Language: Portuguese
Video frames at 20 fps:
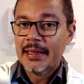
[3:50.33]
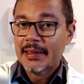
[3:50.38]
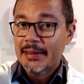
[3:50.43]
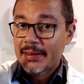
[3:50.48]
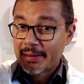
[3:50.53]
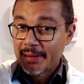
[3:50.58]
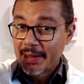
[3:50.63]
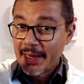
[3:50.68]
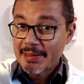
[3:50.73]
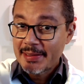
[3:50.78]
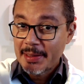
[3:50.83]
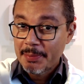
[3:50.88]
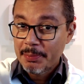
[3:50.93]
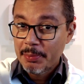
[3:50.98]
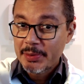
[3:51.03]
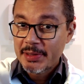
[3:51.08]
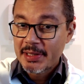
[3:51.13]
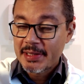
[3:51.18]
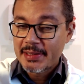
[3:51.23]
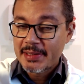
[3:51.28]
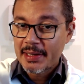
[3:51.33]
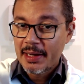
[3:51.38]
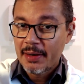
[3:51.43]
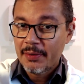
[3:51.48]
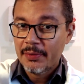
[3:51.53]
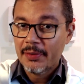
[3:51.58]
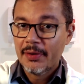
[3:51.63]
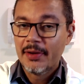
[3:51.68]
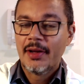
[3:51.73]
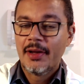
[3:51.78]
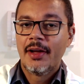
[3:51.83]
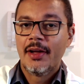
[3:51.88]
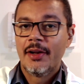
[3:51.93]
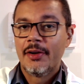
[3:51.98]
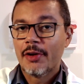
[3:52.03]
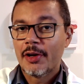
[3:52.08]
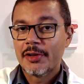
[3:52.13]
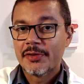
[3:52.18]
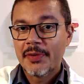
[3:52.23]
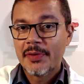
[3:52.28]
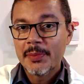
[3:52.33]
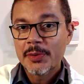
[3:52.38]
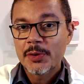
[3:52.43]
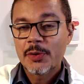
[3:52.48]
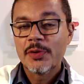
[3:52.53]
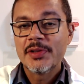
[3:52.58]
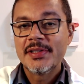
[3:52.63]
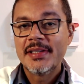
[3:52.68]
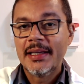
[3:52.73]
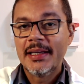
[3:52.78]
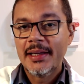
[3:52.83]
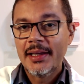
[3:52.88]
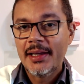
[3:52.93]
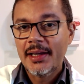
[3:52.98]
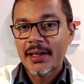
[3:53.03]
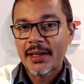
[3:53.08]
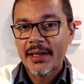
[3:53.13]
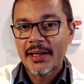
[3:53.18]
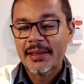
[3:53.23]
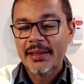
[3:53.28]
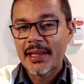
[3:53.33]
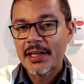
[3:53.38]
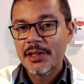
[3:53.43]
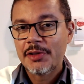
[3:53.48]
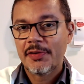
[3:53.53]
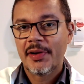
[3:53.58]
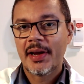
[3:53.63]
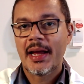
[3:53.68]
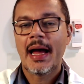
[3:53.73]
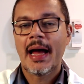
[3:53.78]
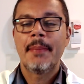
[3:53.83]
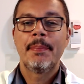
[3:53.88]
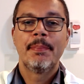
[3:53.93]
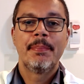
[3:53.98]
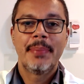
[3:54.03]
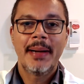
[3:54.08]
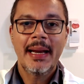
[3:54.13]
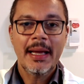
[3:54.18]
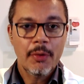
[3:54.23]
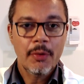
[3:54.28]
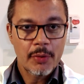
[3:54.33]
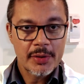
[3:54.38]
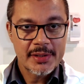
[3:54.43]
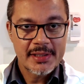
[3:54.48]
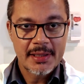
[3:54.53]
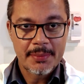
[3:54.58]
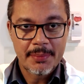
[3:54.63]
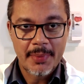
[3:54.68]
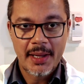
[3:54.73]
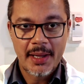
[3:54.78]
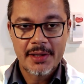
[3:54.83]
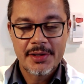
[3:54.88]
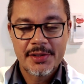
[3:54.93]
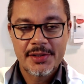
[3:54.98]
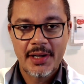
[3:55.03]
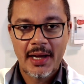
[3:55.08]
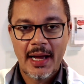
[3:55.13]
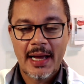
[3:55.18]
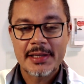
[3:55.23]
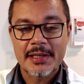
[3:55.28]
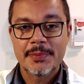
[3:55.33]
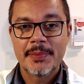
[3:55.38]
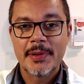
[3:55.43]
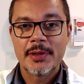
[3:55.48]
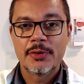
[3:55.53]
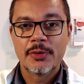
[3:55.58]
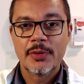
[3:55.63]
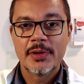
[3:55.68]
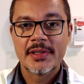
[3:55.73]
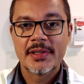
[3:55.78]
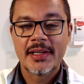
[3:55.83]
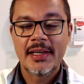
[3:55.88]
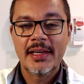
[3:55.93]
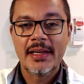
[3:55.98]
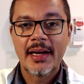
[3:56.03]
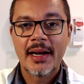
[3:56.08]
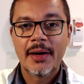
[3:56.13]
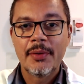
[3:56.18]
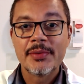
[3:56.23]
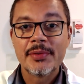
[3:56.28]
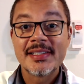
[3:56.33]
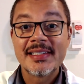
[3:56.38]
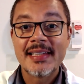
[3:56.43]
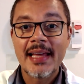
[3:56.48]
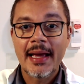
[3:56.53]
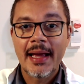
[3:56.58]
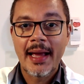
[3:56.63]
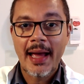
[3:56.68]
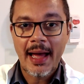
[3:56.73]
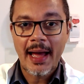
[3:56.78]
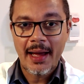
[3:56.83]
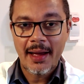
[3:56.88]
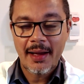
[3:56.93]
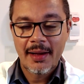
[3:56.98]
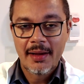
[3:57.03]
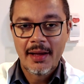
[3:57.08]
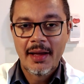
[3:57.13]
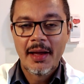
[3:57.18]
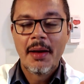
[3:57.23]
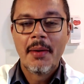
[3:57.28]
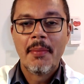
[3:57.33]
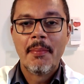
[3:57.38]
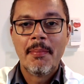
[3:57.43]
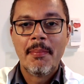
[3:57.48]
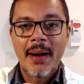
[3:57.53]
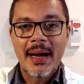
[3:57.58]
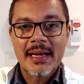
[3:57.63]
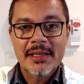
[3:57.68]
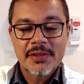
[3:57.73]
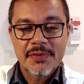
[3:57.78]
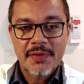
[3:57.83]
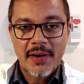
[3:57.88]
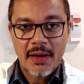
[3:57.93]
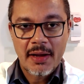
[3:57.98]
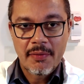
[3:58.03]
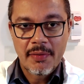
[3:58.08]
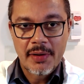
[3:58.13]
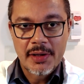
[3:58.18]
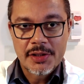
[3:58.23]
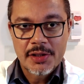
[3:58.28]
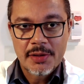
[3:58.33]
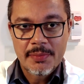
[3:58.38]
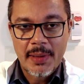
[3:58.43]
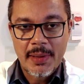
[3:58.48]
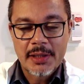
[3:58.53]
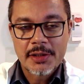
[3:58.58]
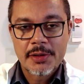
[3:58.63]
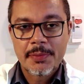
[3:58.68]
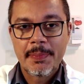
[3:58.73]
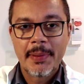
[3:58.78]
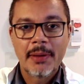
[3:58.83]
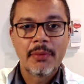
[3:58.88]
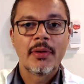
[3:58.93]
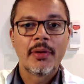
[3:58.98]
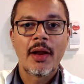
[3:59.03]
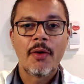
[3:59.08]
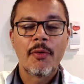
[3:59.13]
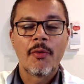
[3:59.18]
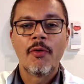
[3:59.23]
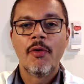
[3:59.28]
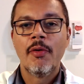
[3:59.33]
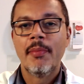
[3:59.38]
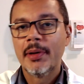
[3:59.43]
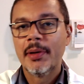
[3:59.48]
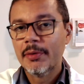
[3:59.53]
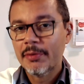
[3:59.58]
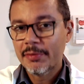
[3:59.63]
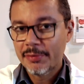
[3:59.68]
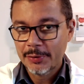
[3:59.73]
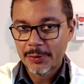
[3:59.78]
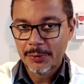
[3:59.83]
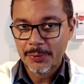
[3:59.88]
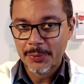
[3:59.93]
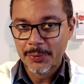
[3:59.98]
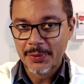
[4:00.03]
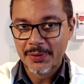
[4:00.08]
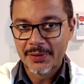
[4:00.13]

Nessa posição, nós vamos conseguir identificar precocemente as pessoas que irão cegar mais frequentemente pelo glaucoma no futuro.